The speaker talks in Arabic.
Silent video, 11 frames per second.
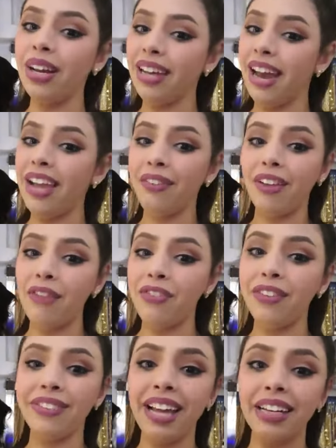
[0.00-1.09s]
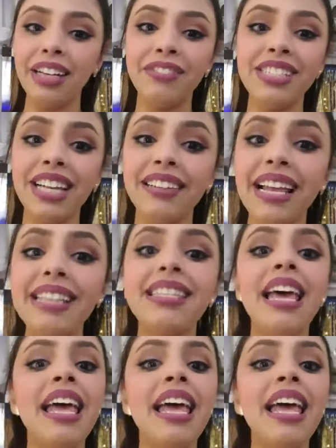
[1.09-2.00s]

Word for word: لايف خفيف ظريف ديال الناس